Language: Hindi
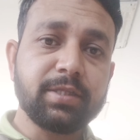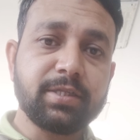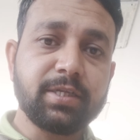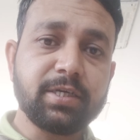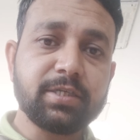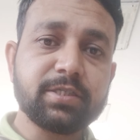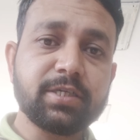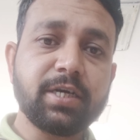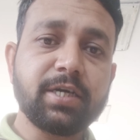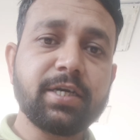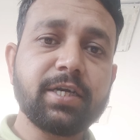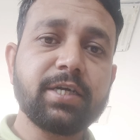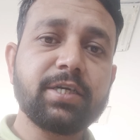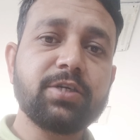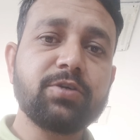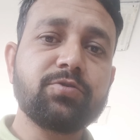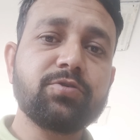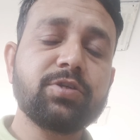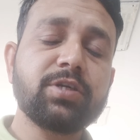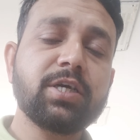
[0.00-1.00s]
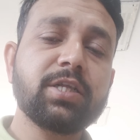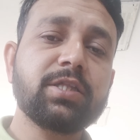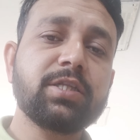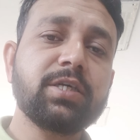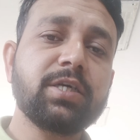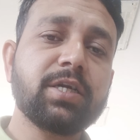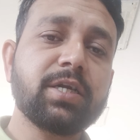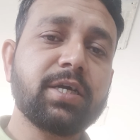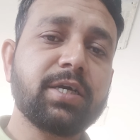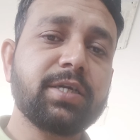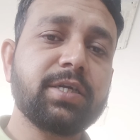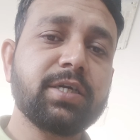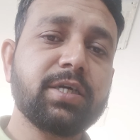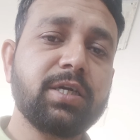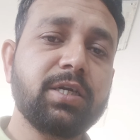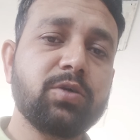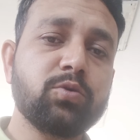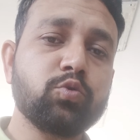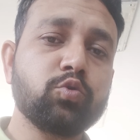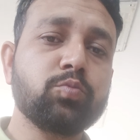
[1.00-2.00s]
दस घंटा ड्यूटी रहती है रहने
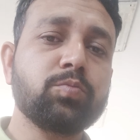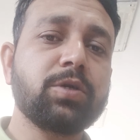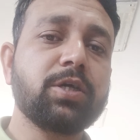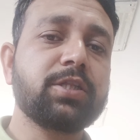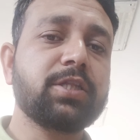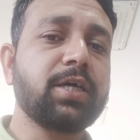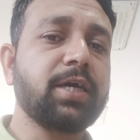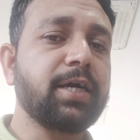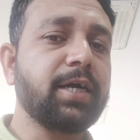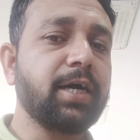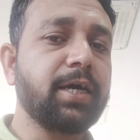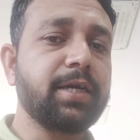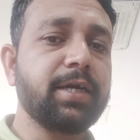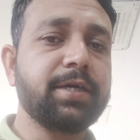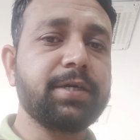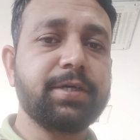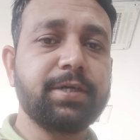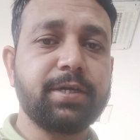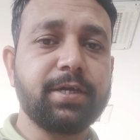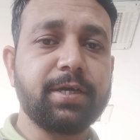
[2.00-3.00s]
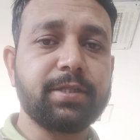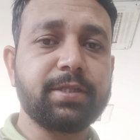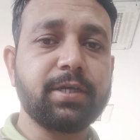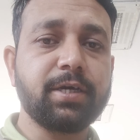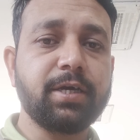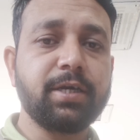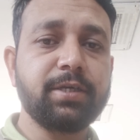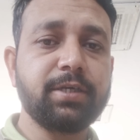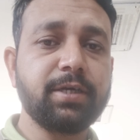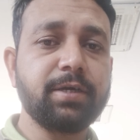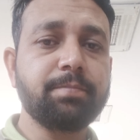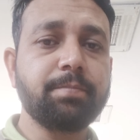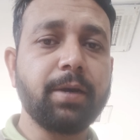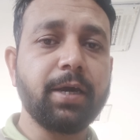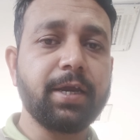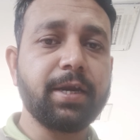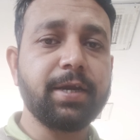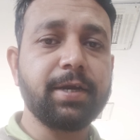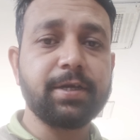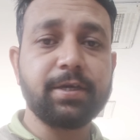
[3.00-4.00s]
के लिए रूम रहता है खाना नहीं रहता है ये
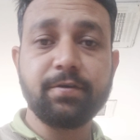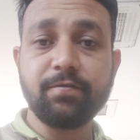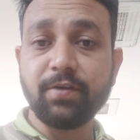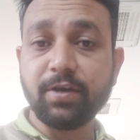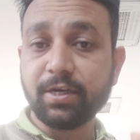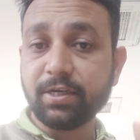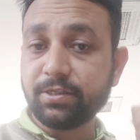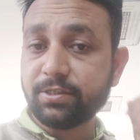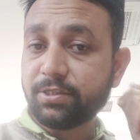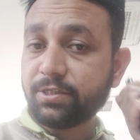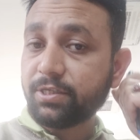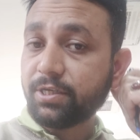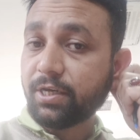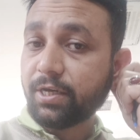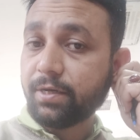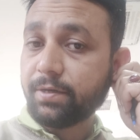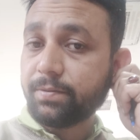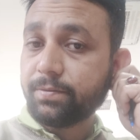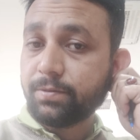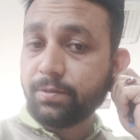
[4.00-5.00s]
बहरीन की वैकेंसी है